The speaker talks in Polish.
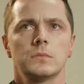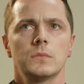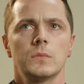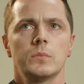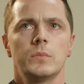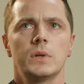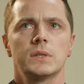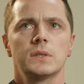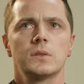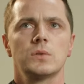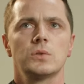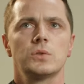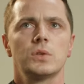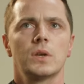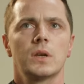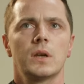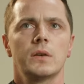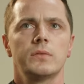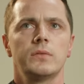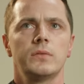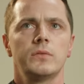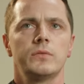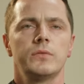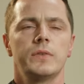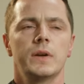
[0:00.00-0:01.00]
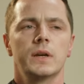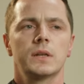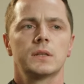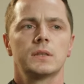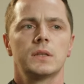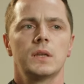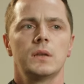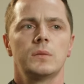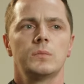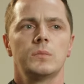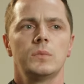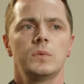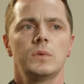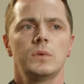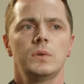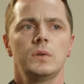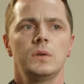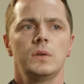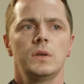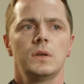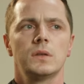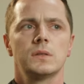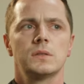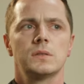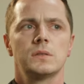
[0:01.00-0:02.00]
Bardzo ciekawym faktem
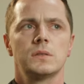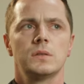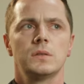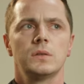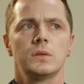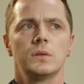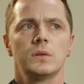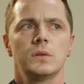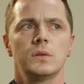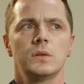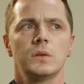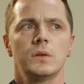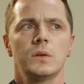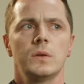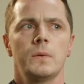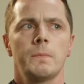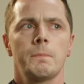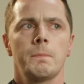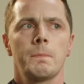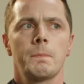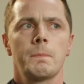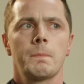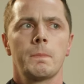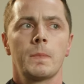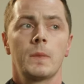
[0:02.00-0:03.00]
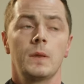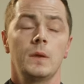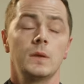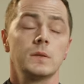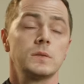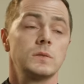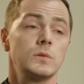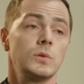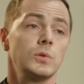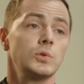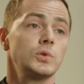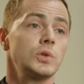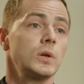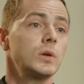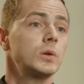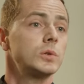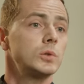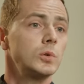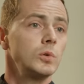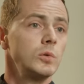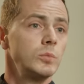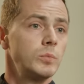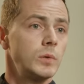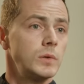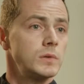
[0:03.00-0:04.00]
jest, y, jest to, że
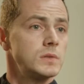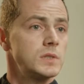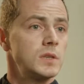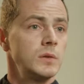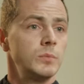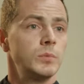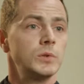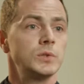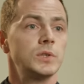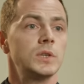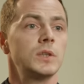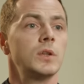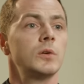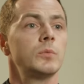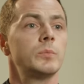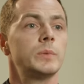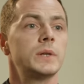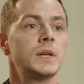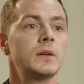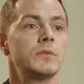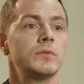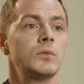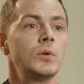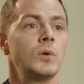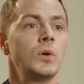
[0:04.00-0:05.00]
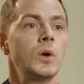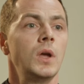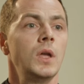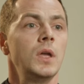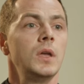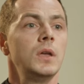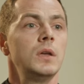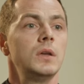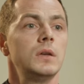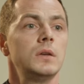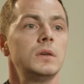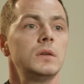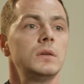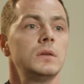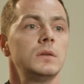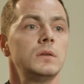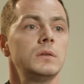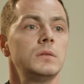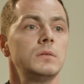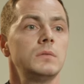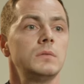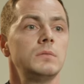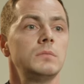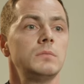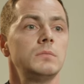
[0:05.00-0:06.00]
król polski posiadał prawo
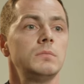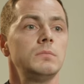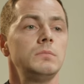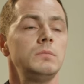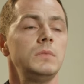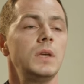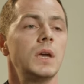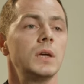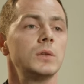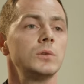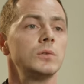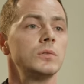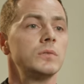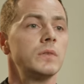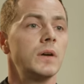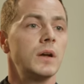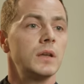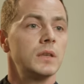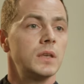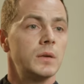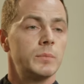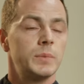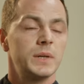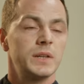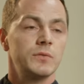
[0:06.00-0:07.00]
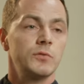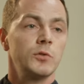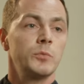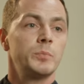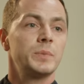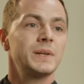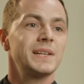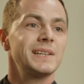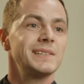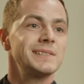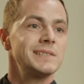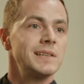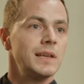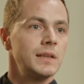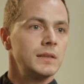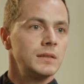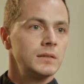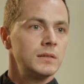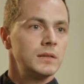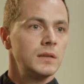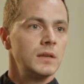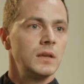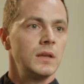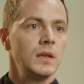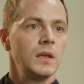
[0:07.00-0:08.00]
mianowania, prawo
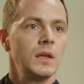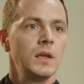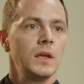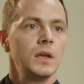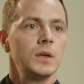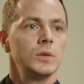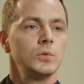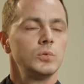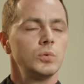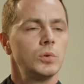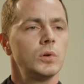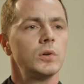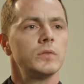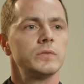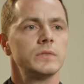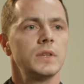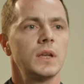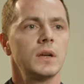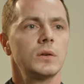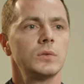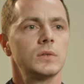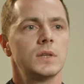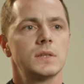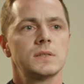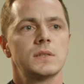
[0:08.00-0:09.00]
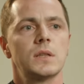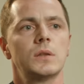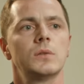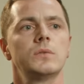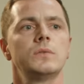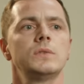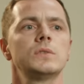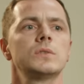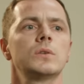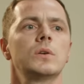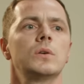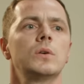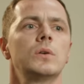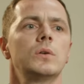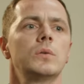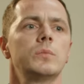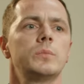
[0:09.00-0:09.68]
prezenty duchownego na stanowisko